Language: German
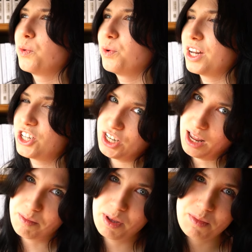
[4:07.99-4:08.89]
Und dann
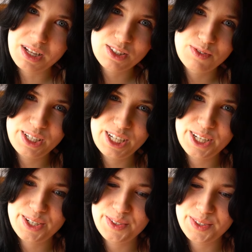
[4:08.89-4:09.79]
sterben eben ganz
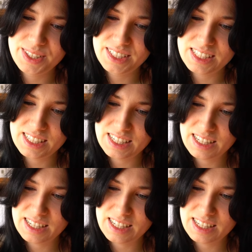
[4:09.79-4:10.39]
viele und